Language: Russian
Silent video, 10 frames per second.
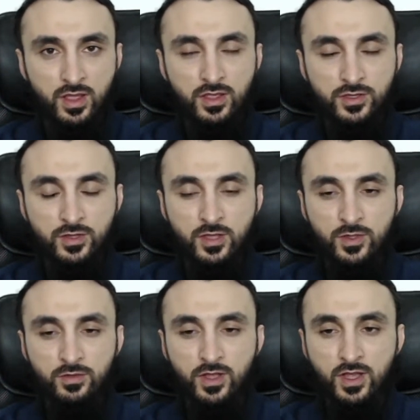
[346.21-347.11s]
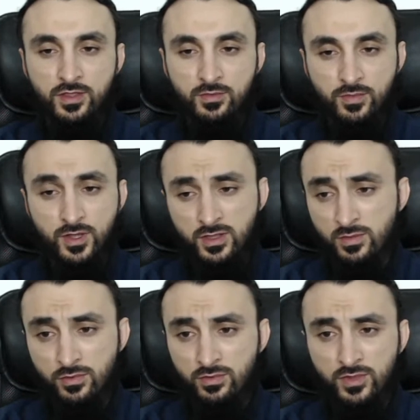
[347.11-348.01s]
своим адвокатам,
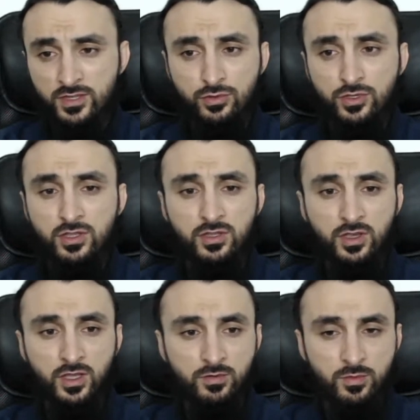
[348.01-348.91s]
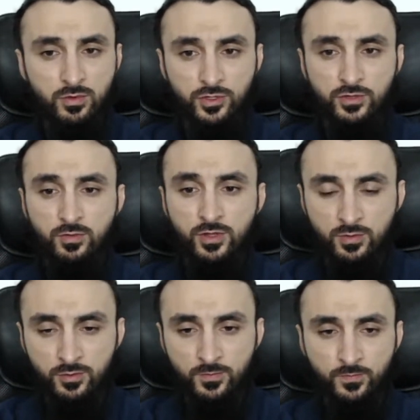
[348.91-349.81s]
поэтому у нас тут нет никаких вопросов по нему.